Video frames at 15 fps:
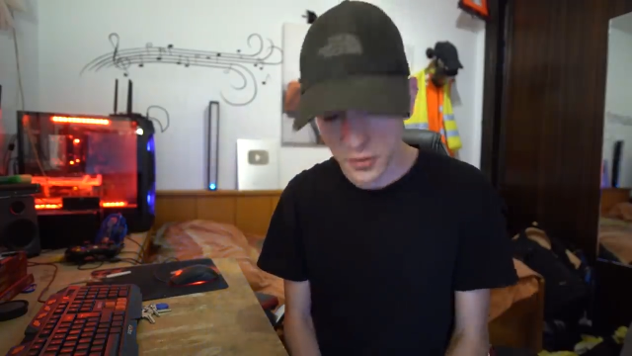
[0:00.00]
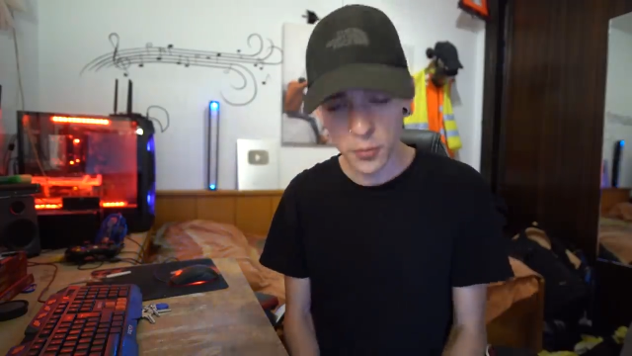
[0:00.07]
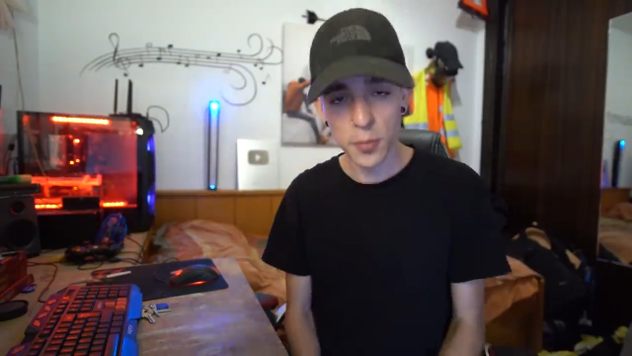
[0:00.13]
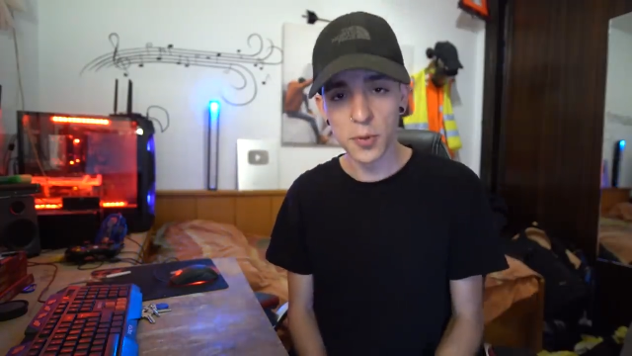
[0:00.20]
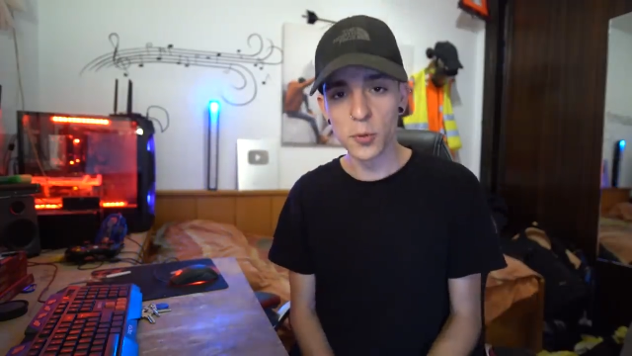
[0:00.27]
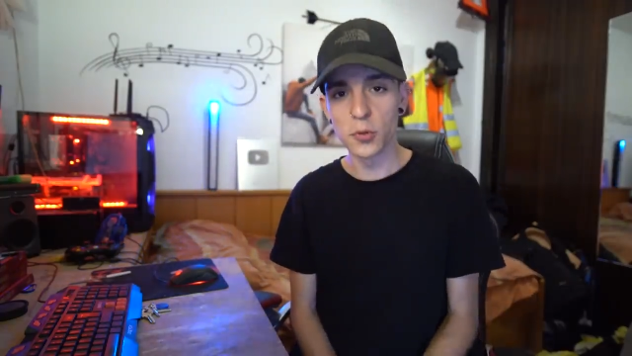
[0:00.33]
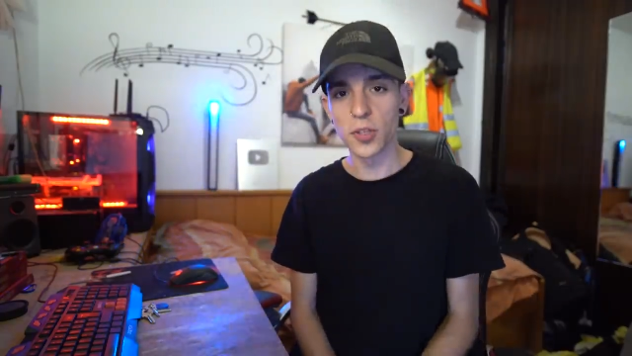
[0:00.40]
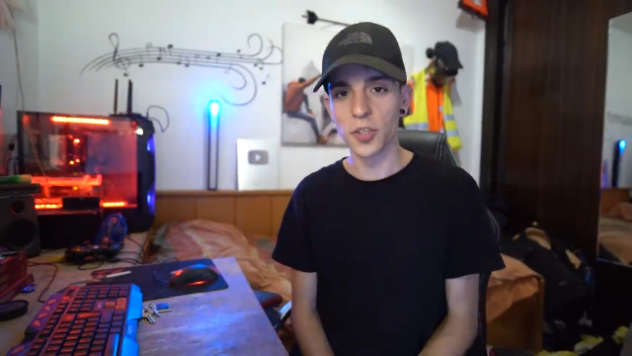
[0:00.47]
no
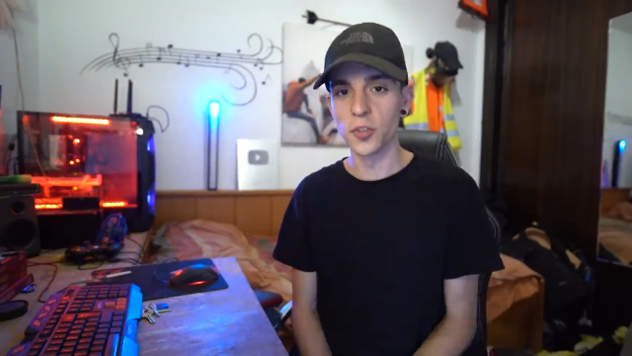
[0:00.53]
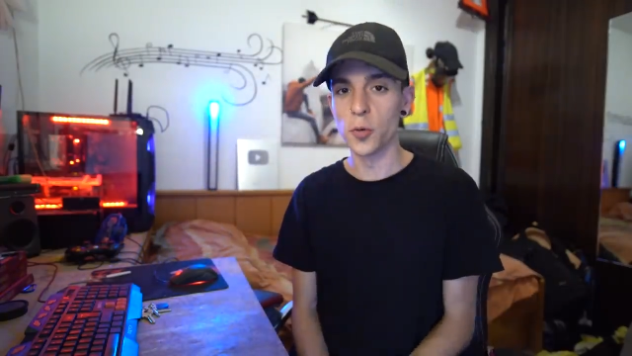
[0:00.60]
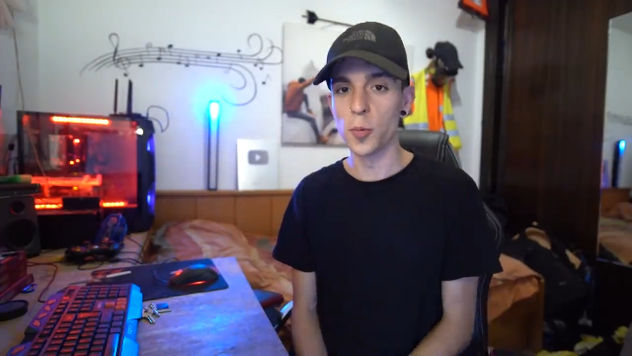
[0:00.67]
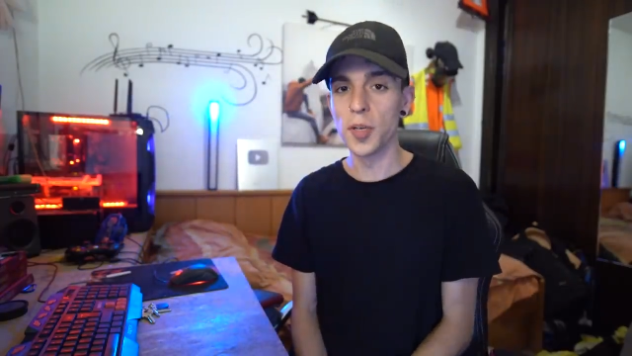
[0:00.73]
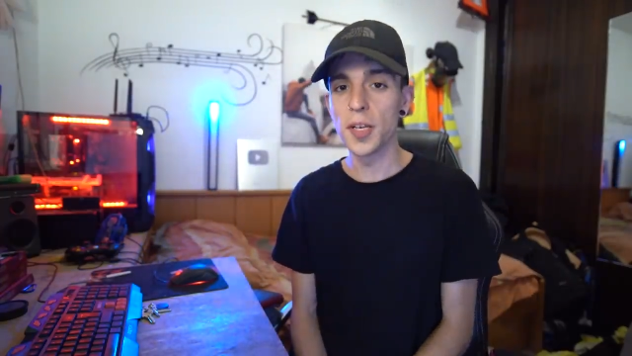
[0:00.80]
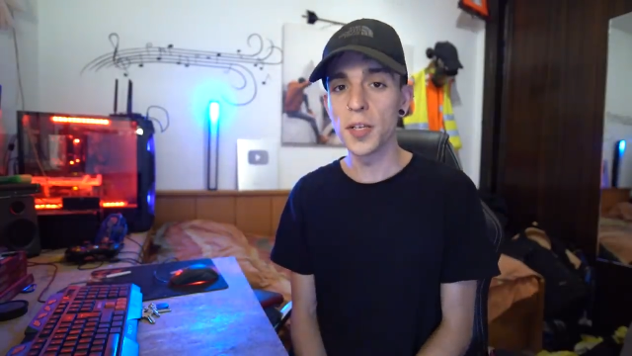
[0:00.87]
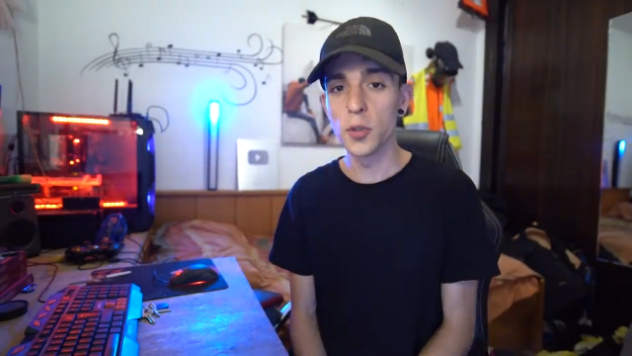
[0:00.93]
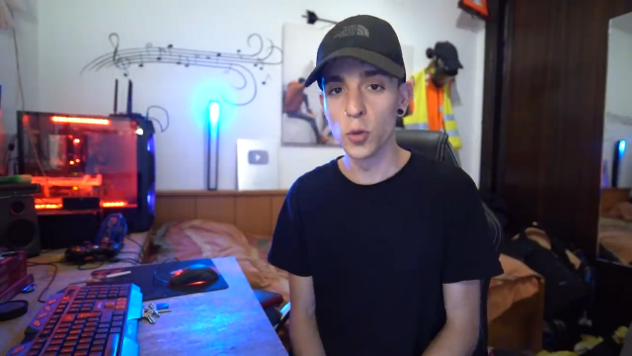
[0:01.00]
me gusta
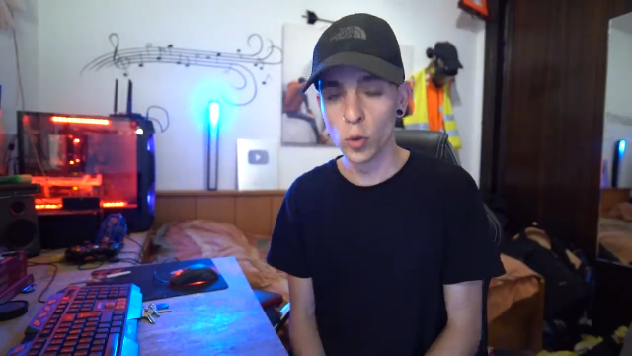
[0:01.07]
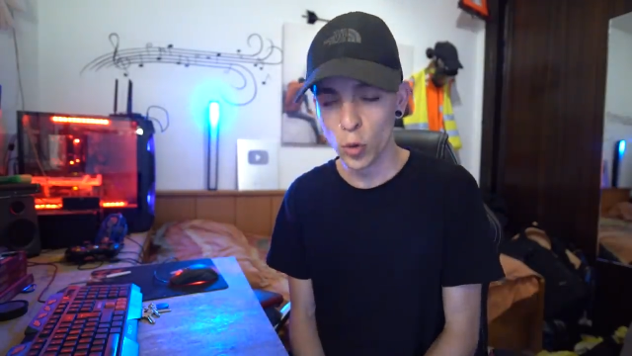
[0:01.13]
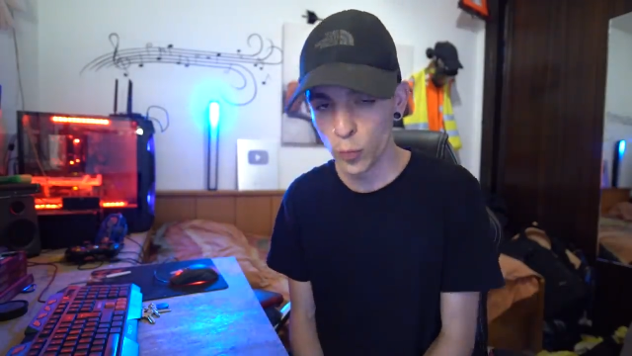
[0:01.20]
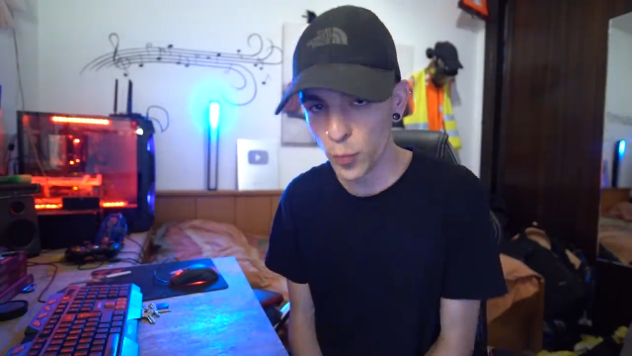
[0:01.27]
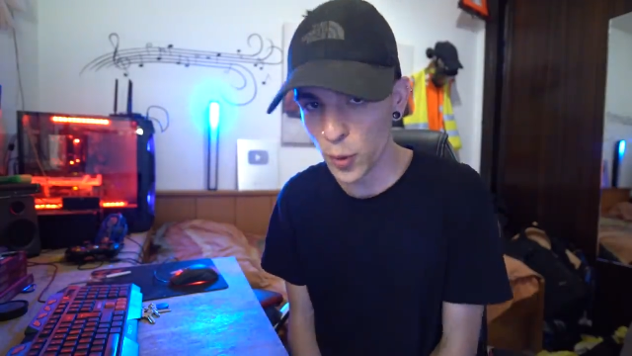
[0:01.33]
subir a YouTube,